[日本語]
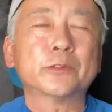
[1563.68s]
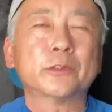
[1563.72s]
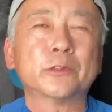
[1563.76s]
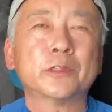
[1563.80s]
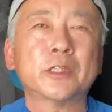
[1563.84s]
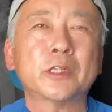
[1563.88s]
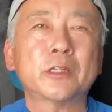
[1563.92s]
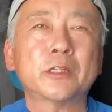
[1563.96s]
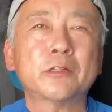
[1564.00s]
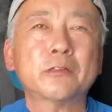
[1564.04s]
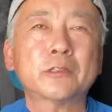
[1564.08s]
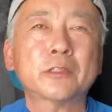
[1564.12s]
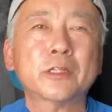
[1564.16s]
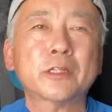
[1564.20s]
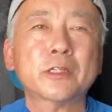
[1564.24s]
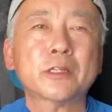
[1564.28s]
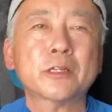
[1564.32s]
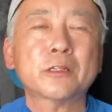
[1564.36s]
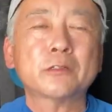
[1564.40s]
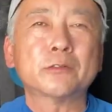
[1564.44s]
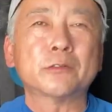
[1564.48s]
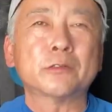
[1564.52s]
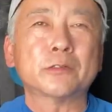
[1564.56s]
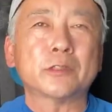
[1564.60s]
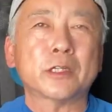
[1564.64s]
ドデルタ
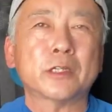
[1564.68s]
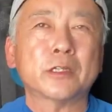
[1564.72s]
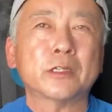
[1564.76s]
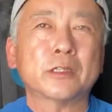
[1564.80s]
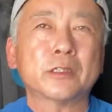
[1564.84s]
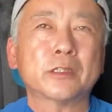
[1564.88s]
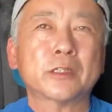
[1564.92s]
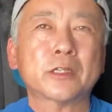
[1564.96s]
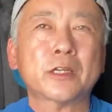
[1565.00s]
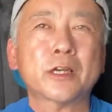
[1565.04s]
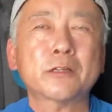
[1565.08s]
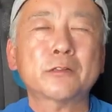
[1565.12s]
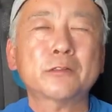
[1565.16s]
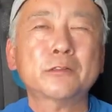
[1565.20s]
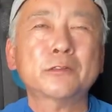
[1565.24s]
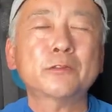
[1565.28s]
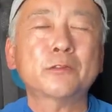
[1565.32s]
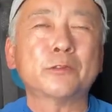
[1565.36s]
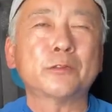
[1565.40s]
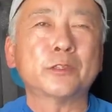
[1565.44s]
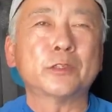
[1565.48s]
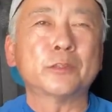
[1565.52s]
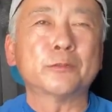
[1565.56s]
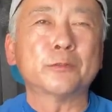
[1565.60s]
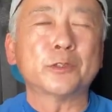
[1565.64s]
100をね、100の
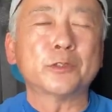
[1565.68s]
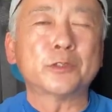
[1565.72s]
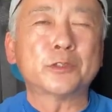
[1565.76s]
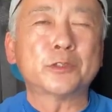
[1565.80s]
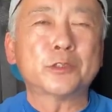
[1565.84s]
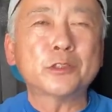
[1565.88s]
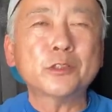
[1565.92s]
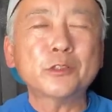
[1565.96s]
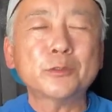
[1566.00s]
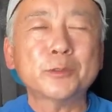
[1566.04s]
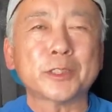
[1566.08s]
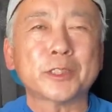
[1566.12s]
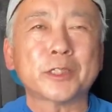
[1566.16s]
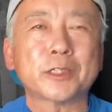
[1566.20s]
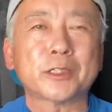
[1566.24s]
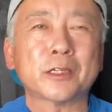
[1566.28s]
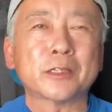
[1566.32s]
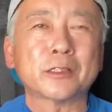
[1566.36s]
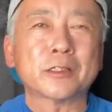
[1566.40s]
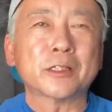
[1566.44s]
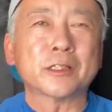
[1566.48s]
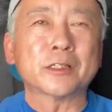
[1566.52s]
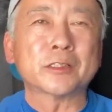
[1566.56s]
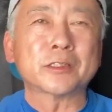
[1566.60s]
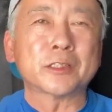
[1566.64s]
フィルムを10まで
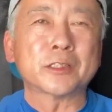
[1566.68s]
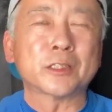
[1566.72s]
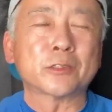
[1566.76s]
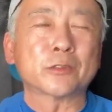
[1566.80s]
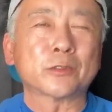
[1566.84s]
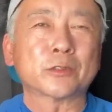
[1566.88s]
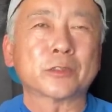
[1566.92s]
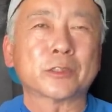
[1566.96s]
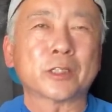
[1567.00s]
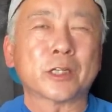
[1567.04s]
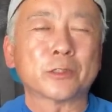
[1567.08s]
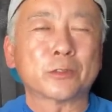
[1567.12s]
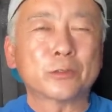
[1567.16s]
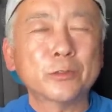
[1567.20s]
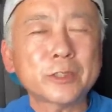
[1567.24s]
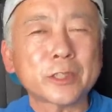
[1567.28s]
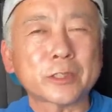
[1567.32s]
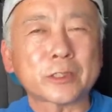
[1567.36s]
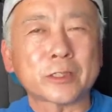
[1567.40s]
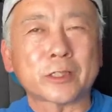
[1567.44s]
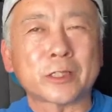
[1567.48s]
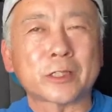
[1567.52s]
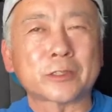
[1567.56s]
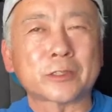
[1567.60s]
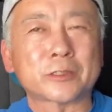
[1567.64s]
玄関して撮ったらどう
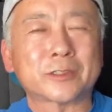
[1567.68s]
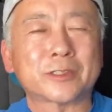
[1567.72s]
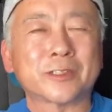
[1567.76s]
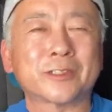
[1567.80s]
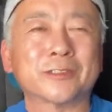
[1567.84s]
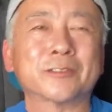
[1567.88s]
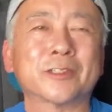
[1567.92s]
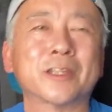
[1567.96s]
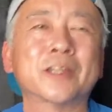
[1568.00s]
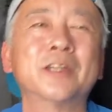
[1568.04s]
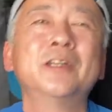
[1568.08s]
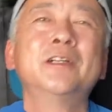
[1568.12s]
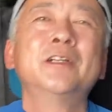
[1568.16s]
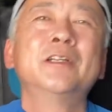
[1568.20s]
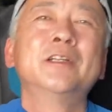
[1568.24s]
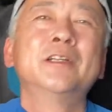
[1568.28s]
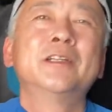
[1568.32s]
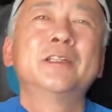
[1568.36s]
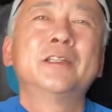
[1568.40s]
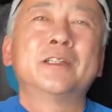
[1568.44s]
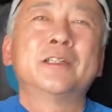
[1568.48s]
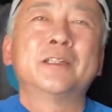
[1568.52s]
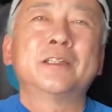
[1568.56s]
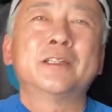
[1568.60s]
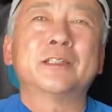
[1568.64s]
なったかっていうね、
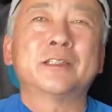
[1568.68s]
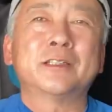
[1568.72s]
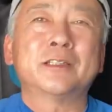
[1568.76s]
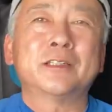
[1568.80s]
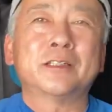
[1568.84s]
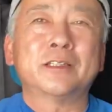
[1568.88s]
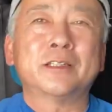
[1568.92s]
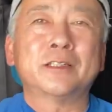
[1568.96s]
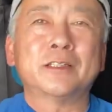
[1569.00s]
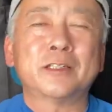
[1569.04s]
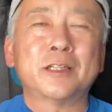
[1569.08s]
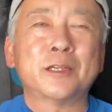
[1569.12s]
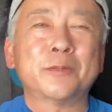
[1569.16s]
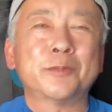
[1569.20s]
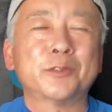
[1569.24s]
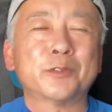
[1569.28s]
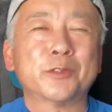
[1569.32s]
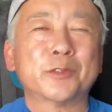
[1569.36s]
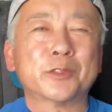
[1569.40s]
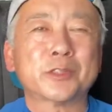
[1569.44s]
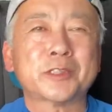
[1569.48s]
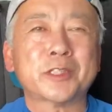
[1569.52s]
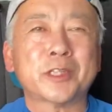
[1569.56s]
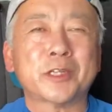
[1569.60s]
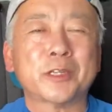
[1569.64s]
えー、
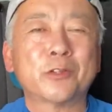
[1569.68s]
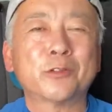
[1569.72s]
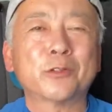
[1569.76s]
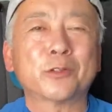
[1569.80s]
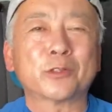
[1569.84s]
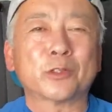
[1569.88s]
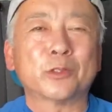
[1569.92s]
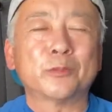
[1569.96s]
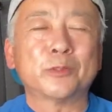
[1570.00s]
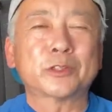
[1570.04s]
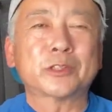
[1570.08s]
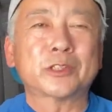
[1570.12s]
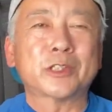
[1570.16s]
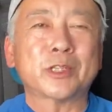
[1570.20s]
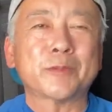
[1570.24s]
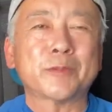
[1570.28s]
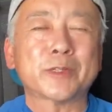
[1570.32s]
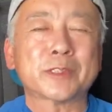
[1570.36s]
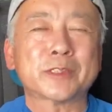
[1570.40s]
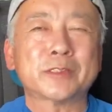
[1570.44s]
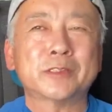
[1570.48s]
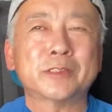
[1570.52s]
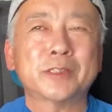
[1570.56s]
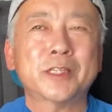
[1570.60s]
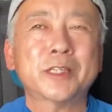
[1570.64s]
レビューをしていこうと思ってま
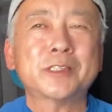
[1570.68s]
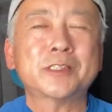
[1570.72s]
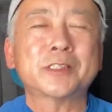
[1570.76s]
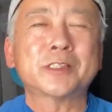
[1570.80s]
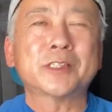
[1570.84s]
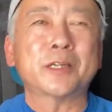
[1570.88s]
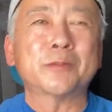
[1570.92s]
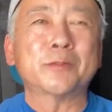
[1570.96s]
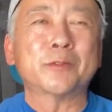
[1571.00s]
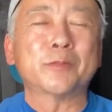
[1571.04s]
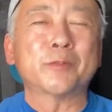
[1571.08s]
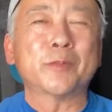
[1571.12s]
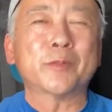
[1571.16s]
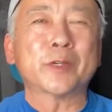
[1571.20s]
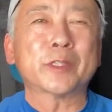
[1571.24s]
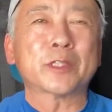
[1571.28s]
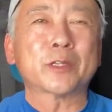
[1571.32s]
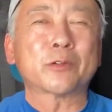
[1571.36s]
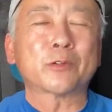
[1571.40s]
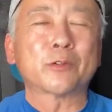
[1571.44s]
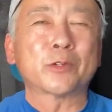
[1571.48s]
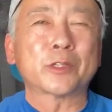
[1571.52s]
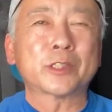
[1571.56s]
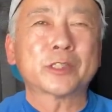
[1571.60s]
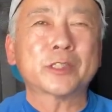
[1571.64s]
すんで、次回もまた
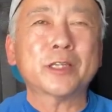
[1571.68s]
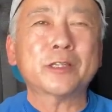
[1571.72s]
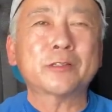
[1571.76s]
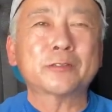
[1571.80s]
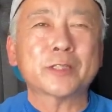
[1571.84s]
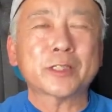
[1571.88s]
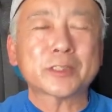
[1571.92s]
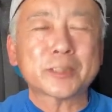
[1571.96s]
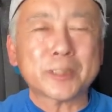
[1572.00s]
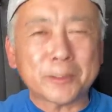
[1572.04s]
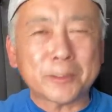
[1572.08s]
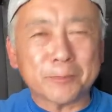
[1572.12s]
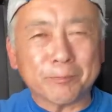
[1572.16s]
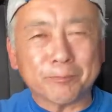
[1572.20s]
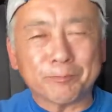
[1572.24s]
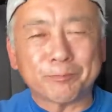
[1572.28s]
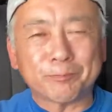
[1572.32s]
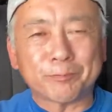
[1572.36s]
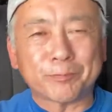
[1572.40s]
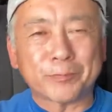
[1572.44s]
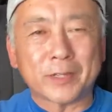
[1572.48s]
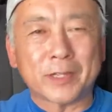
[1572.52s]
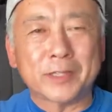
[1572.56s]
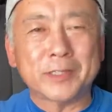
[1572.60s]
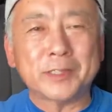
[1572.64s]
ご期待ください。
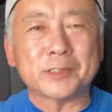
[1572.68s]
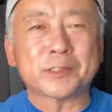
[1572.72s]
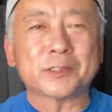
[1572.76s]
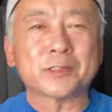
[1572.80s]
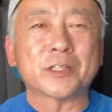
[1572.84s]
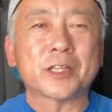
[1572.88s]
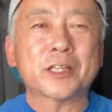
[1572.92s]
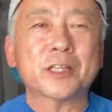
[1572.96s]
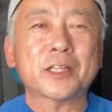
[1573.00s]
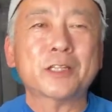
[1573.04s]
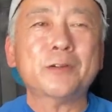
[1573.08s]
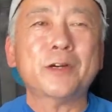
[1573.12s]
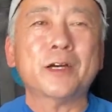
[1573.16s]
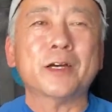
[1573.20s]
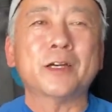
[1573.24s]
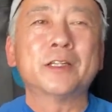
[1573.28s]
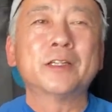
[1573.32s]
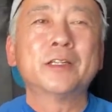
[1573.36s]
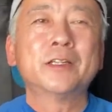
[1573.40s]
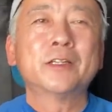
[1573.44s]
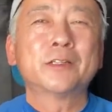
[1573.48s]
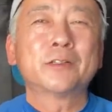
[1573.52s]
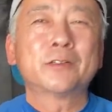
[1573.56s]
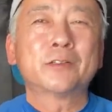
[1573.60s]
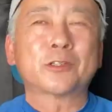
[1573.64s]
はい、それでは、
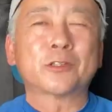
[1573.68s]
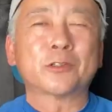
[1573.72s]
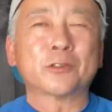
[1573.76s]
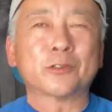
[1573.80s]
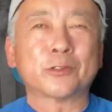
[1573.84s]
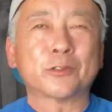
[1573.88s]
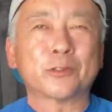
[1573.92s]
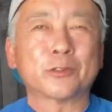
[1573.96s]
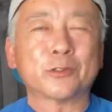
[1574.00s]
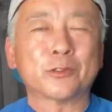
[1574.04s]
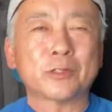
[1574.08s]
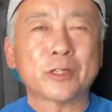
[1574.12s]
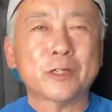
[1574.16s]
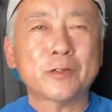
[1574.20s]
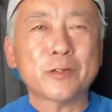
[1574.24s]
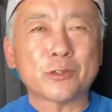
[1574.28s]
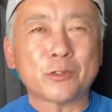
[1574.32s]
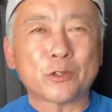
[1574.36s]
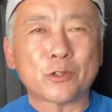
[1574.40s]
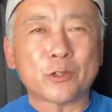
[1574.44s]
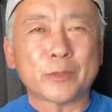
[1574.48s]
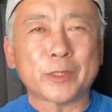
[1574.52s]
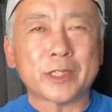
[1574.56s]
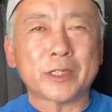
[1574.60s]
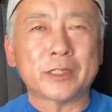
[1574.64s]
今日の動画は
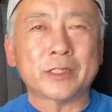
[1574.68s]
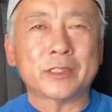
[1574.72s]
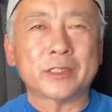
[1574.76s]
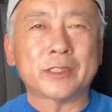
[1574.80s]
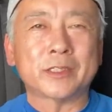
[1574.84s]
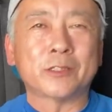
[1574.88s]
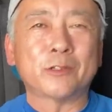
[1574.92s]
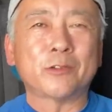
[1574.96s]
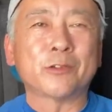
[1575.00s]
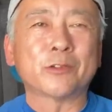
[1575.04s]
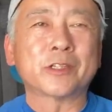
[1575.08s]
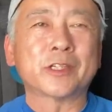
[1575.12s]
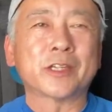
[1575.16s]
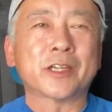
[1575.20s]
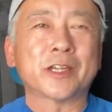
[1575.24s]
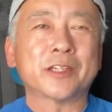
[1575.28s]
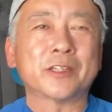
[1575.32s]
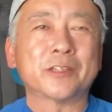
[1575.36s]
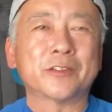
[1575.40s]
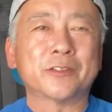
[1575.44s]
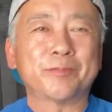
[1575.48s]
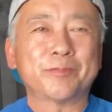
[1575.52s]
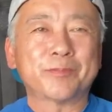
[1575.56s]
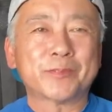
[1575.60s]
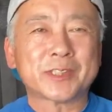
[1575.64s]
ここまで。えー、ごきげんよ
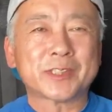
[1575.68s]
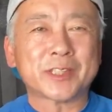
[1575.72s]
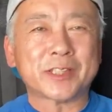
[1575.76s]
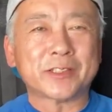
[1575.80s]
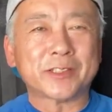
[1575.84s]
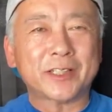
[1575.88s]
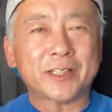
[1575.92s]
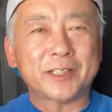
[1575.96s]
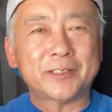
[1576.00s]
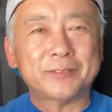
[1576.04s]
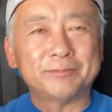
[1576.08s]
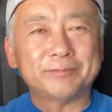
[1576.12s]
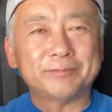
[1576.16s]
う。さよなら。